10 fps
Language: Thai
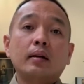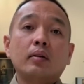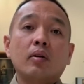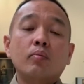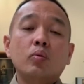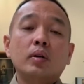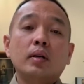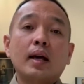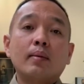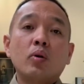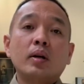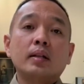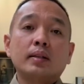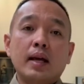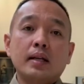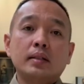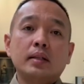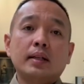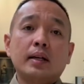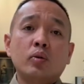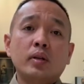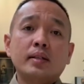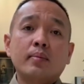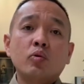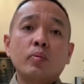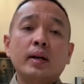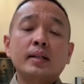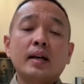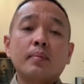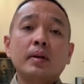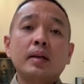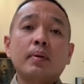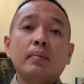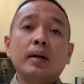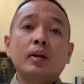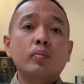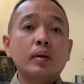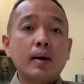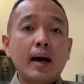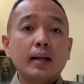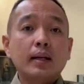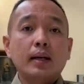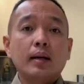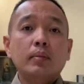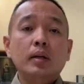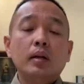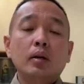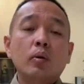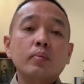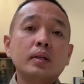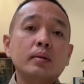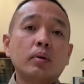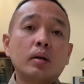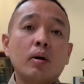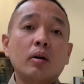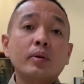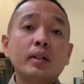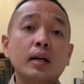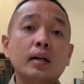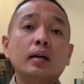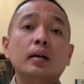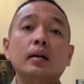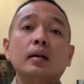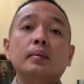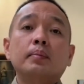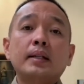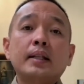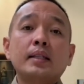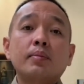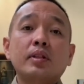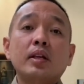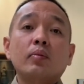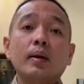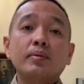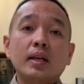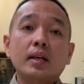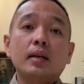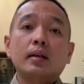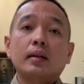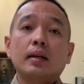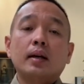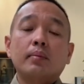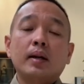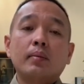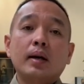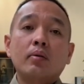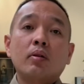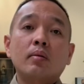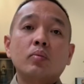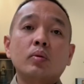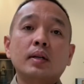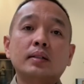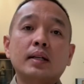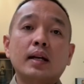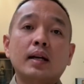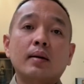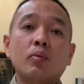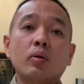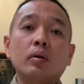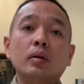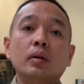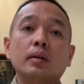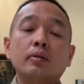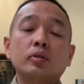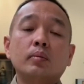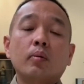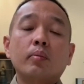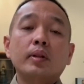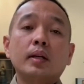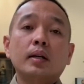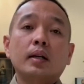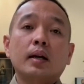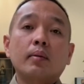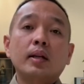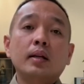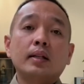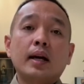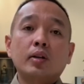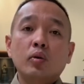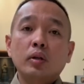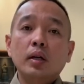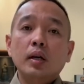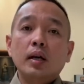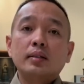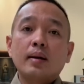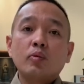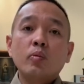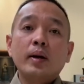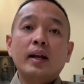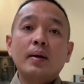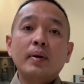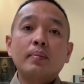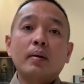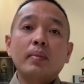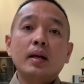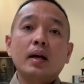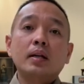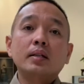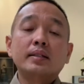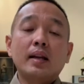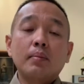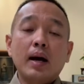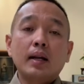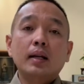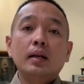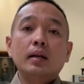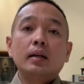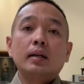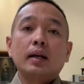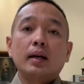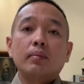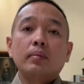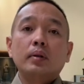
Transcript: ข้อมูลลามกต่างๆซึ่งอัตราโทษเนจำคุกไม่เกิน3 ปี ปรับไม่เกิน 60,000 บาทนะครับ รวมถึงพรบคอมพิวเตอร์ มาตรา 14ของเล็บ4นะครับนำเข้าข้อมูลลักษณะลามก เข้าสู่ระบบคอมพิวเตอร์นะครับวันนี้อัตราโทษจำคุกไม่เกิน5 ปี ปรับไม่เกิน1 0 0 0 0 0บาทนะครับ